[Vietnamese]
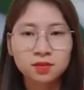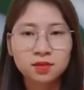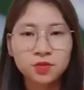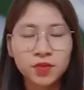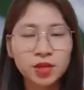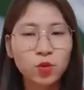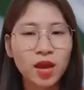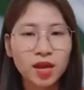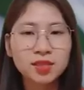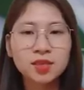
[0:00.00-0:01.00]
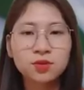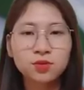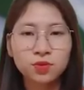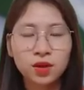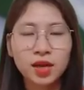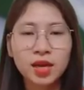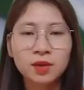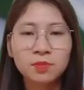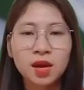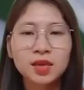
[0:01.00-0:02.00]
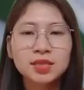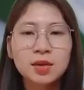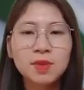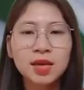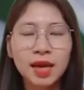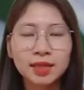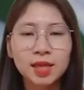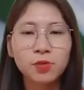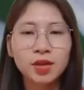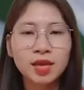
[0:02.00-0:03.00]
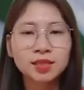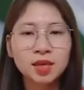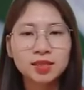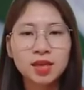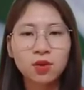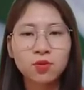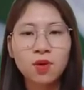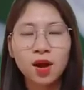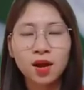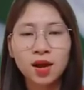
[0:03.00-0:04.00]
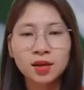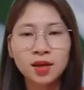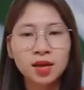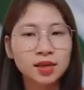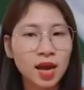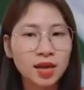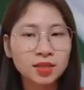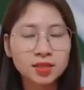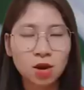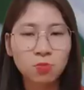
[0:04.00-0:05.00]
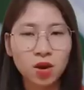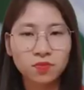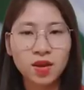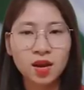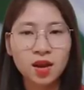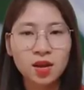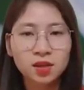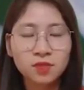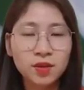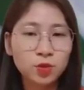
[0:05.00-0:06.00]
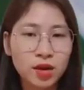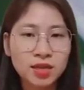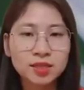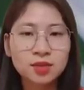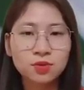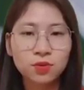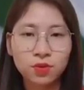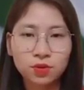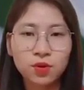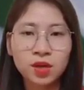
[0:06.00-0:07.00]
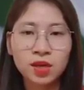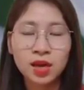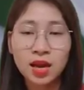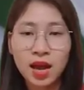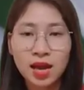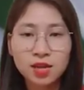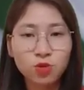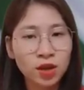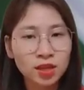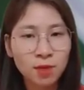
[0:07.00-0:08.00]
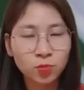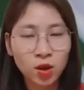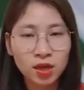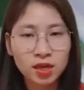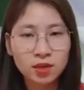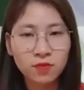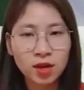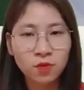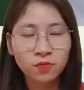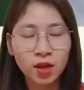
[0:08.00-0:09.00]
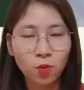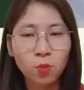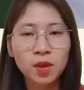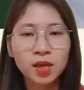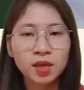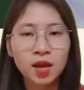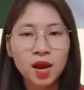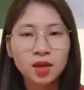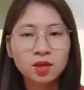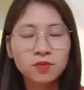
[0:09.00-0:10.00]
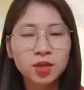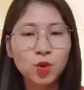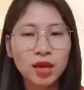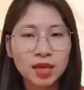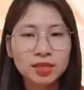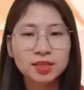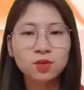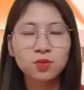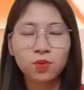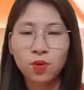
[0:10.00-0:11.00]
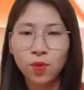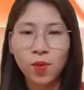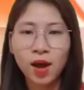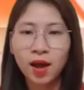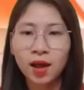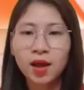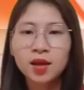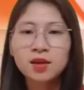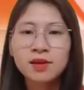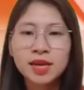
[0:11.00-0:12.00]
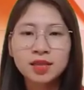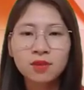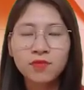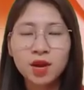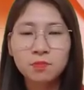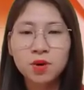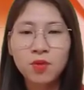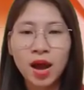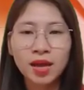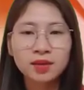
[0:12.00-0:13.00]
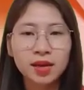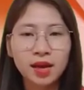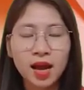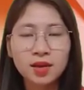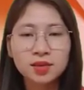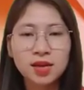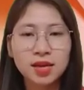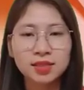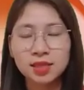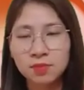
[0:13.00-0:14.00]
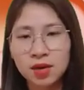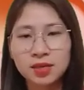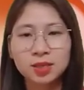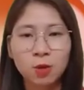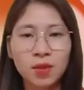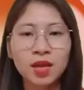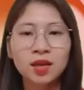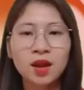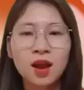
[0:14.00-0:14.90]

Tử vi tuổi Ất Sửu, kim, dễ bị kẻ tiểu nhân chơi xấu, cần cẩn thận trong mọi việc. Tử vi tuổi Đinh Sửu, thủy, hãy toàn tâm toàn ý với công việc của mình. Tử vi tuổi Kỷ Sửu, hỏa, đừng nghĩ tới việc mưu hại người khác để chiếm lợi cho mình.